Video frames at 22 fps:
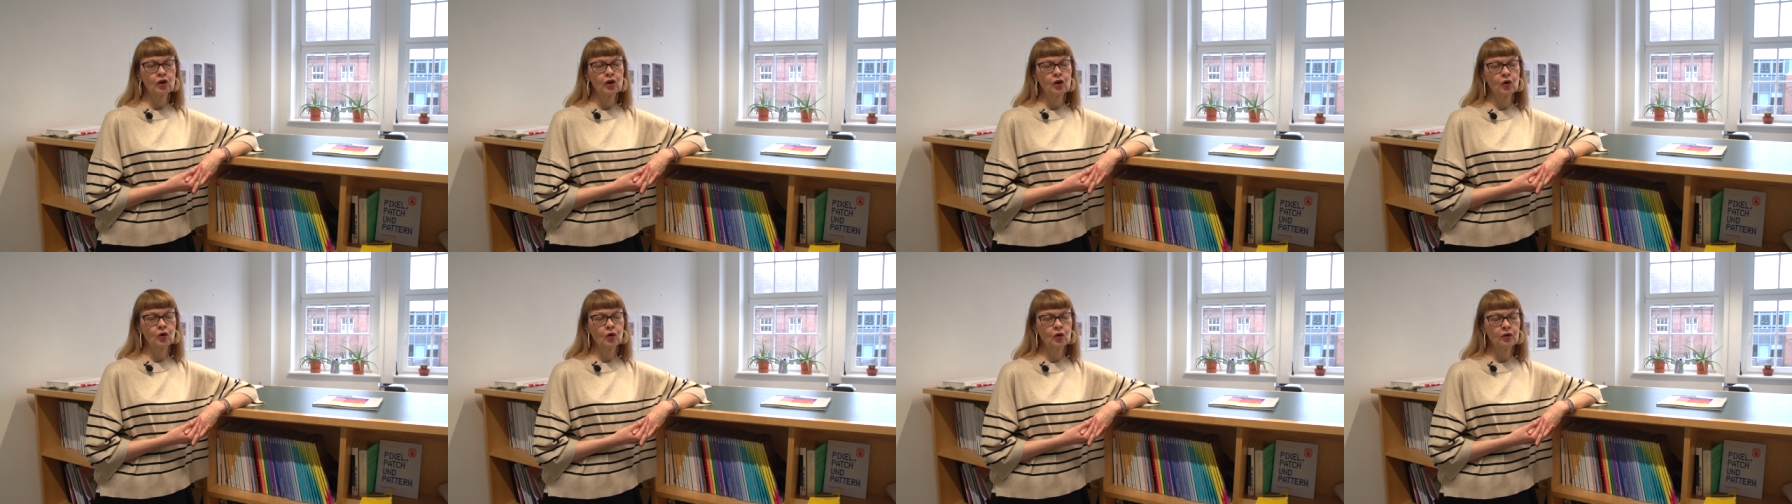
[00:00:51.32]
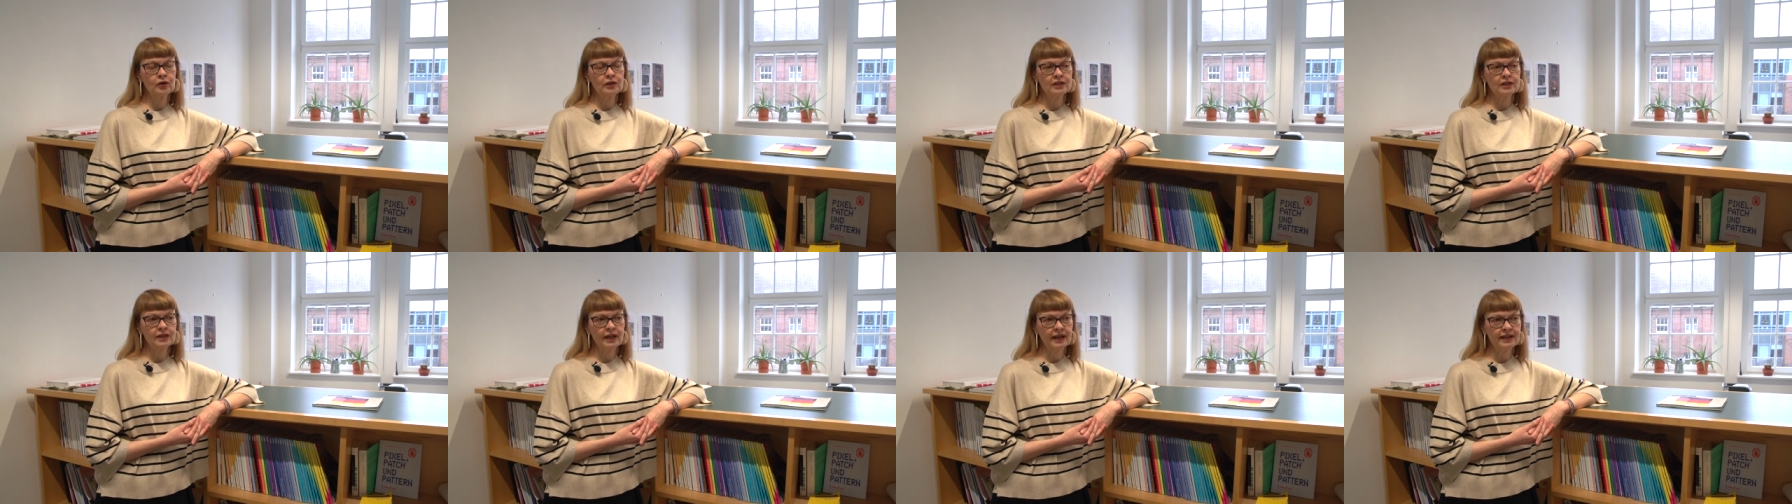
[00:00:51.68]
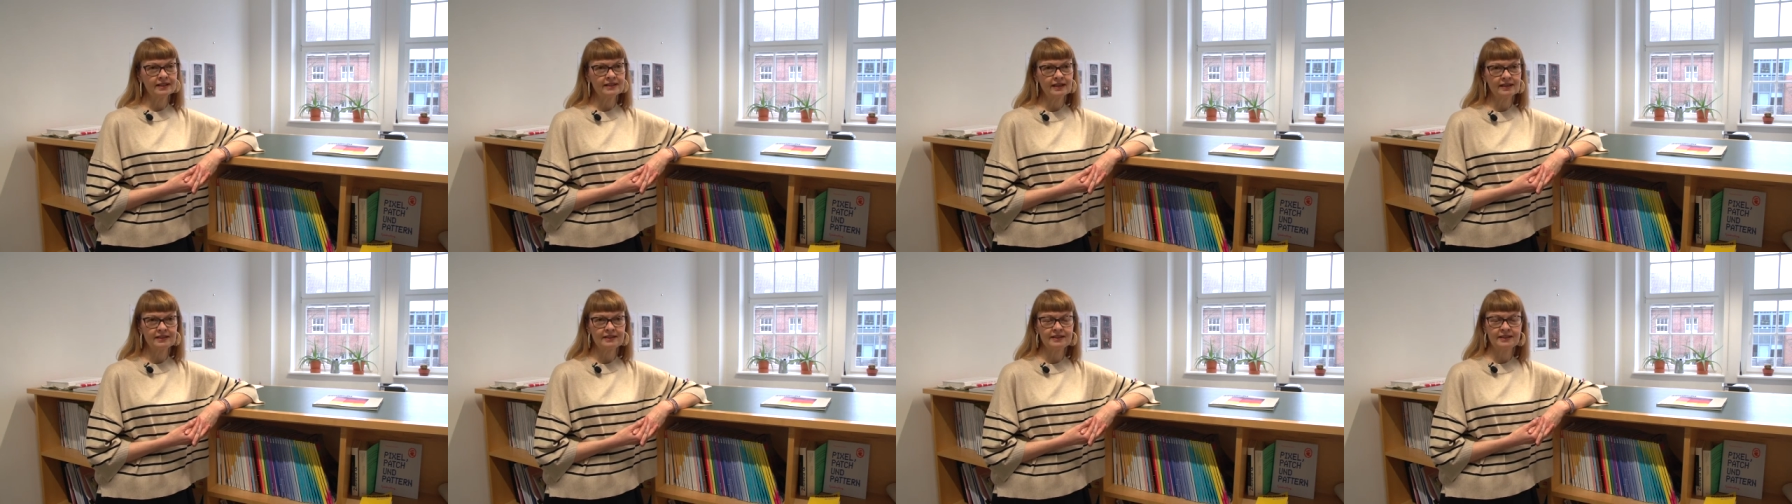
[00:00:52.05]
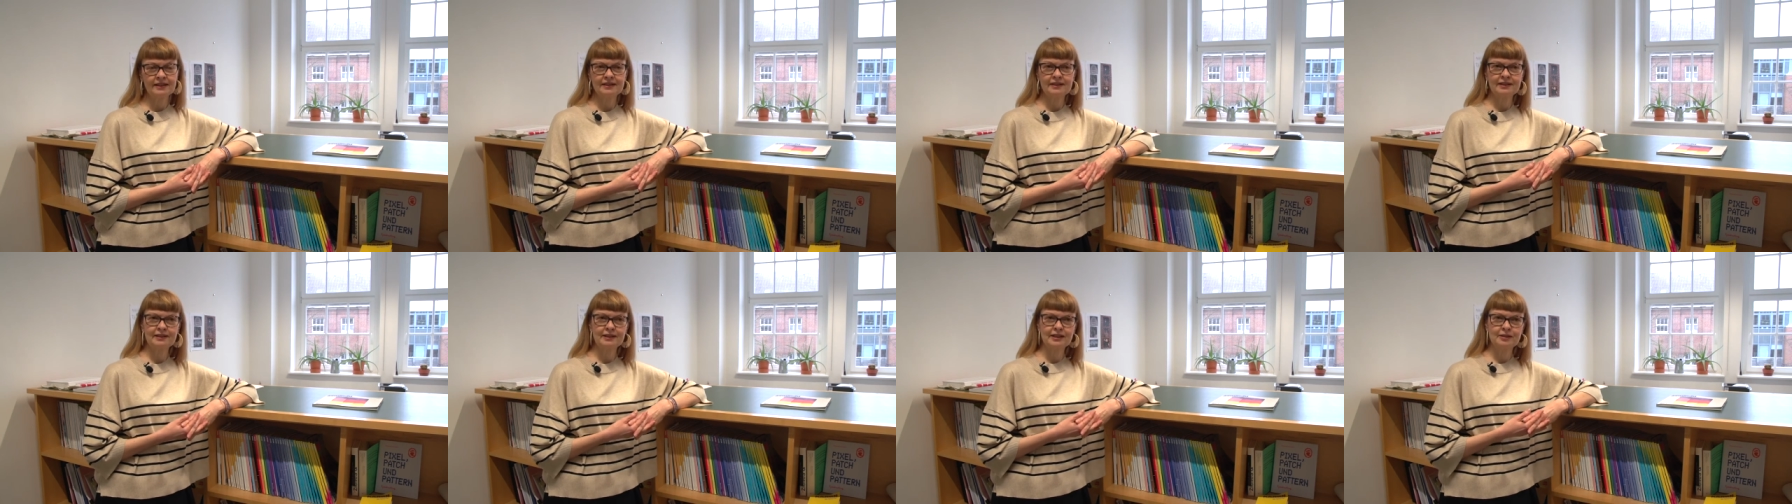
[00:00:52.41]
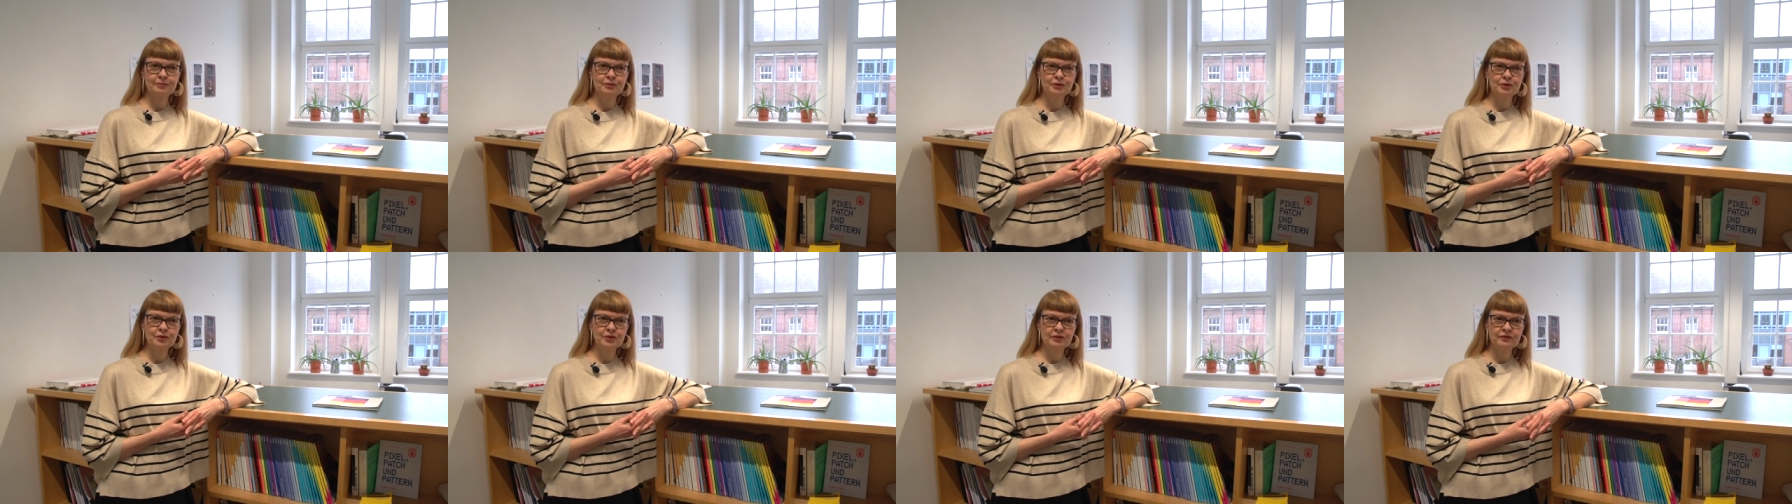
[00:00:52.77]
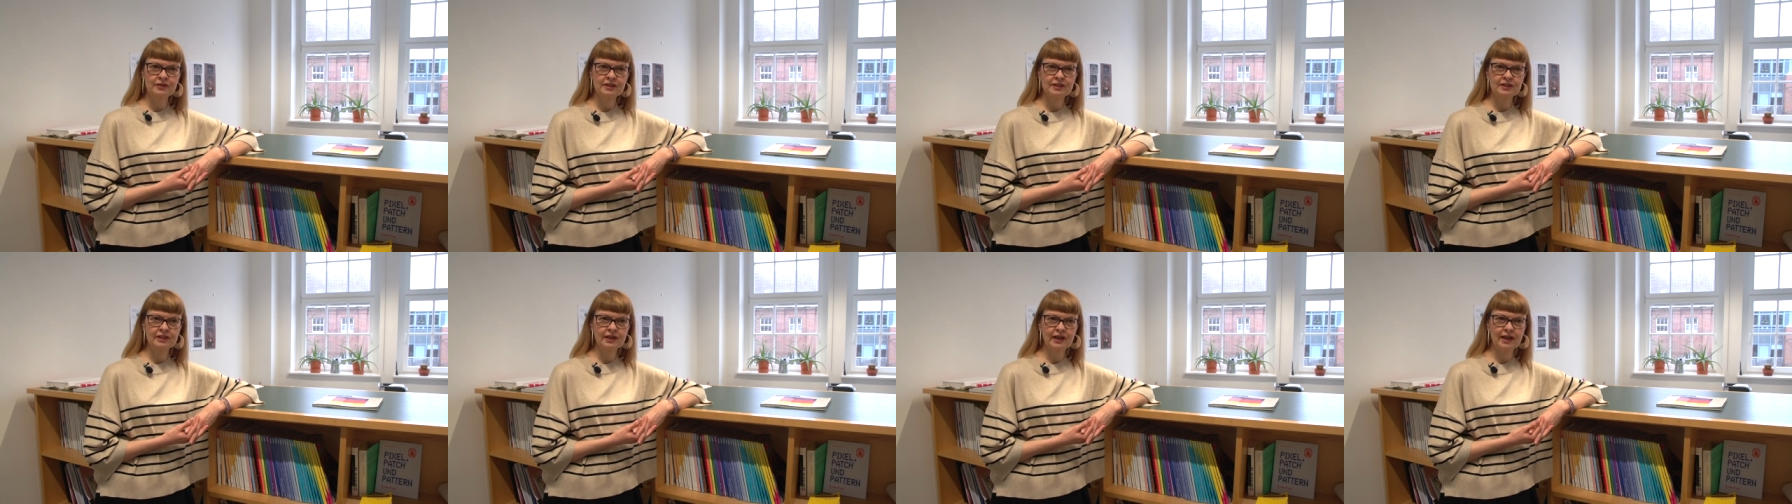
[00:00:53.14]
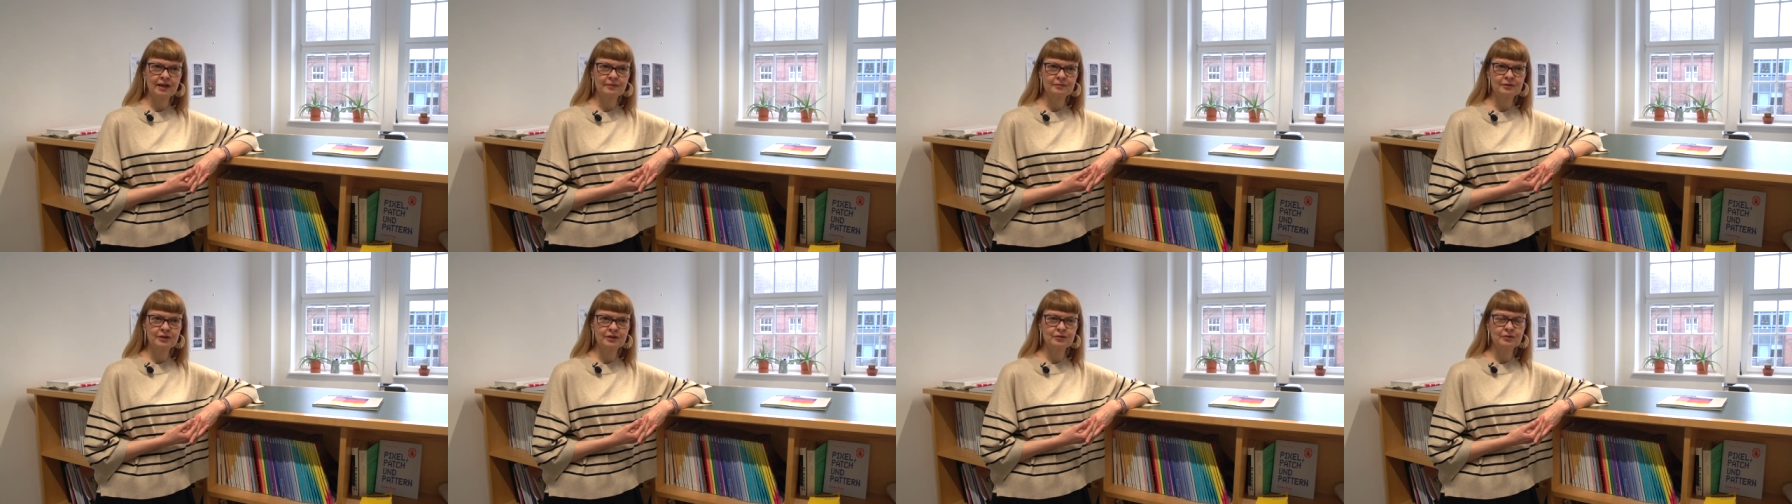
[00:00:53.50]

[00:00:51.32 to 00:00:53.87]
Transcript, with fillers: und gleichzeitig hatte ich das Bedürfnis gehabt,